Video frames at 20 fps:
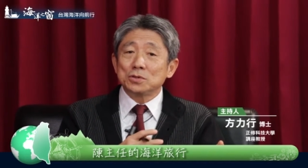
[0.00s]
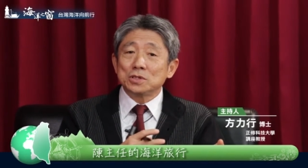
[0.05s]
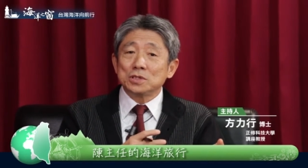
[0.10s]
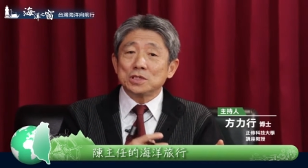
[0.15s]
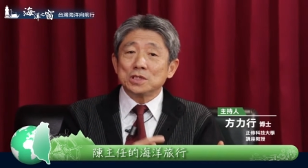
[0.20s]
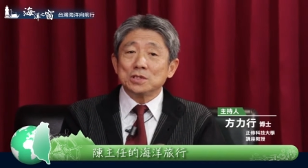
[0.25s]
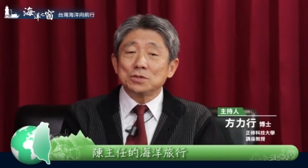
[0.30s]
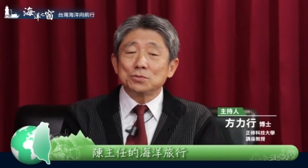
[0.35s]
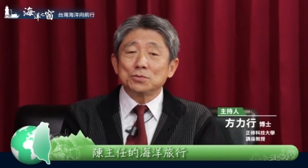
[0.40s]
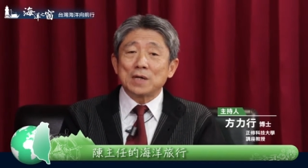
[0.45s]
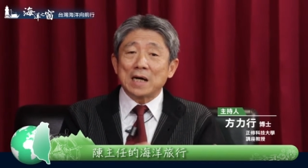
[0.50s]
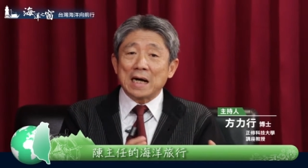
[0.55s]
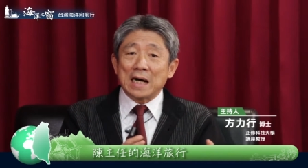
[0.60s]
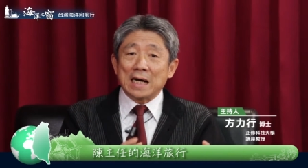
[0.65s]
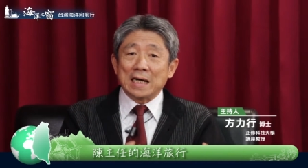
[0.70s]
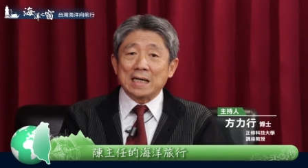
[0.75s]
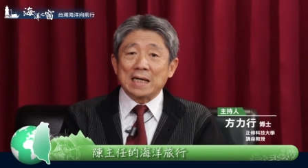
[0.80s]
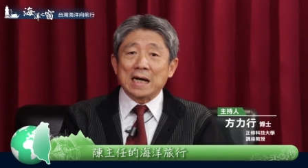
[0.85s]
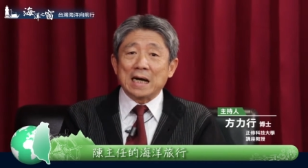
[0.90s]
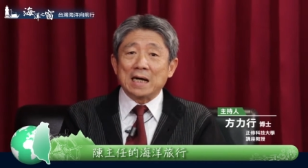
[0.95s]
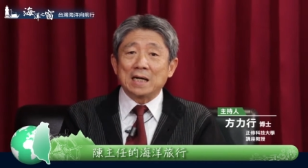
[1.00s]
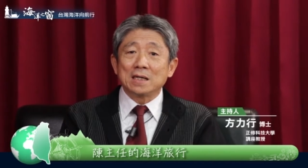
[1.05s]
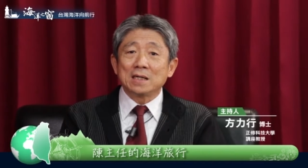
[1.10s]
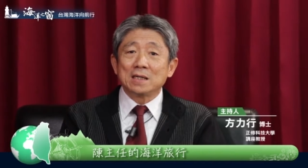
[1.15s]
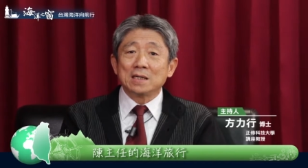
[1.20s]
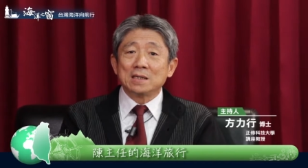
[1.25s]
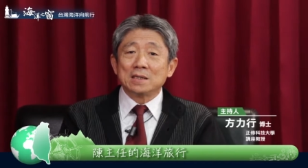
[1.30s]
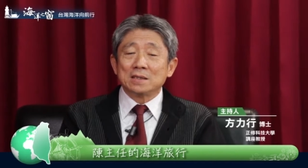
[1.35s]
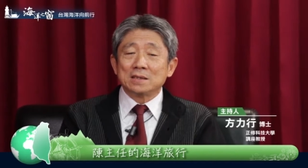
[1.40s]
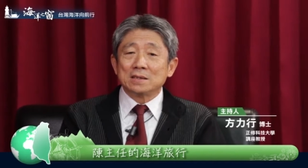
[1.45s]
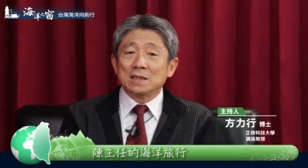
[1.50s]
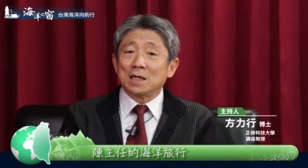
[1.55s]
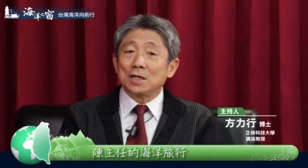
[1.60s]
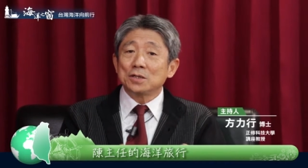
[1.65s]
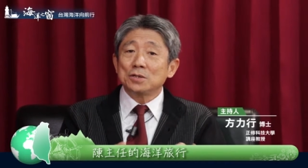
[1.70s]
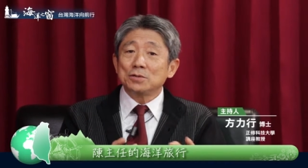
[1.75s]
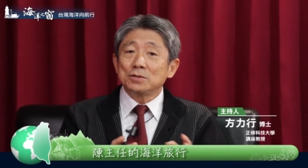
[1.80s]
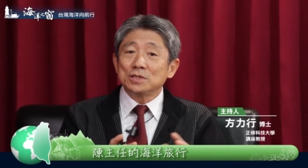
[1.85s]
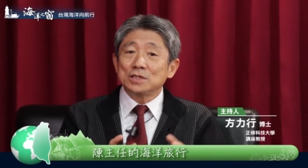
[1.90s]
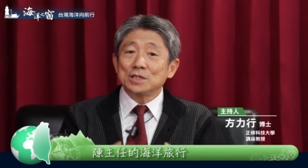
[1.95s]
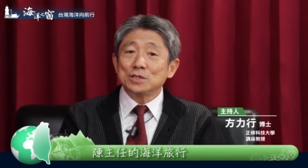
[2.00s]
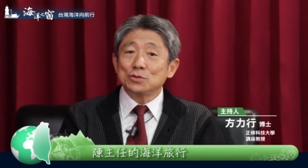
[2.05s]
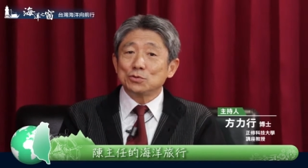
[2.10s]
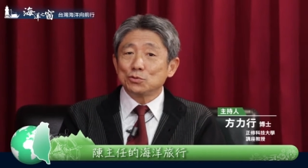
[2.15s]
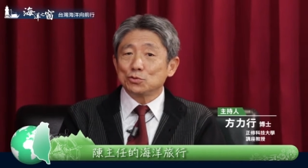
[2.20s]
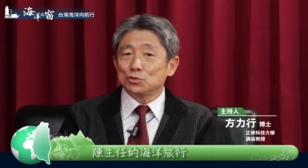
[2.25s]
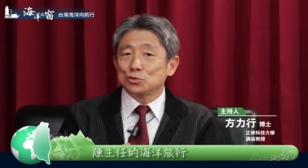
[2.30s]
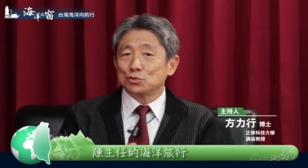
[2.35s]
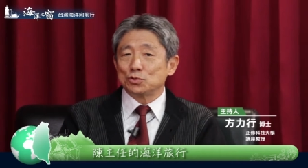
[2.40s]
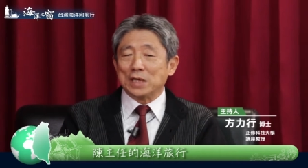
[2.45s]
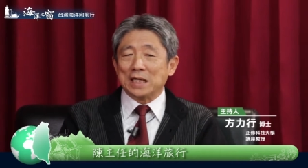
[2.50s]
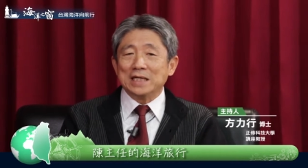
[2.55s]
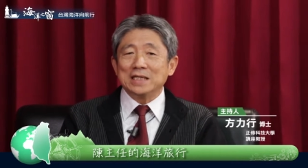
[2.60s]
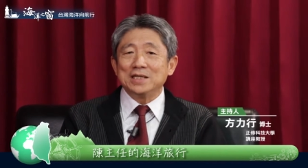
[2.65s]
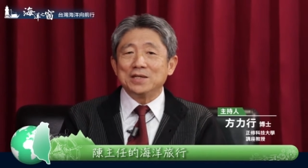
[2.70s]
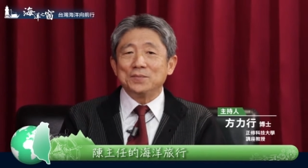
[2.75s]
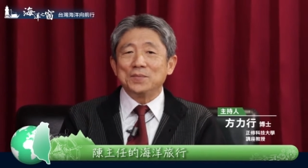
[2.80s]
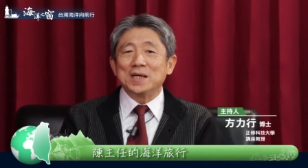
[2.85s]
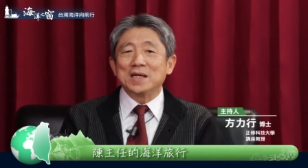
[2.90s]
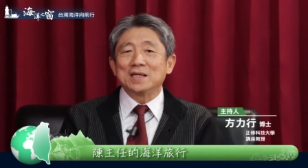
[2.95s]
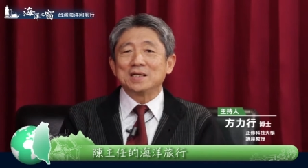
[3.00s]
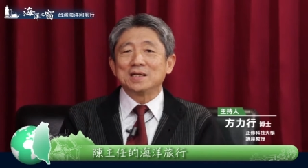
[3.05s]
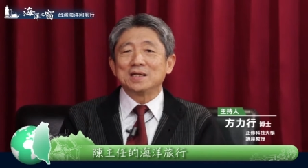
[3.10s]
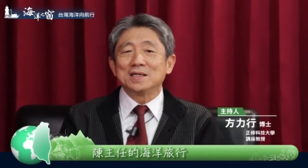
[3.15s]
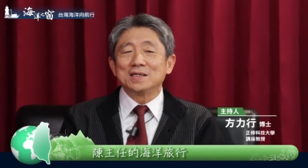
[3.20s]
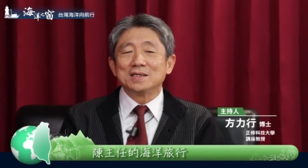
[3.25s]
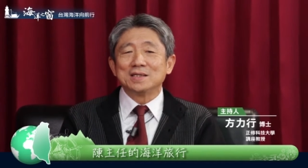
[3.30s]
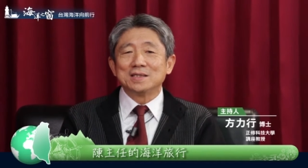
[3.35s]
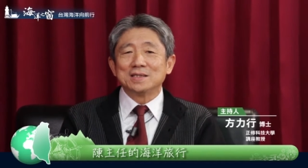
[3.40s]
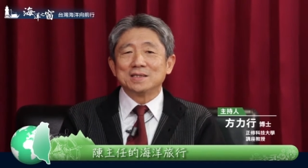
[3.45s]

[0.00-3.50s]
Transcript: 进入海洋，然后又进入水里面呢？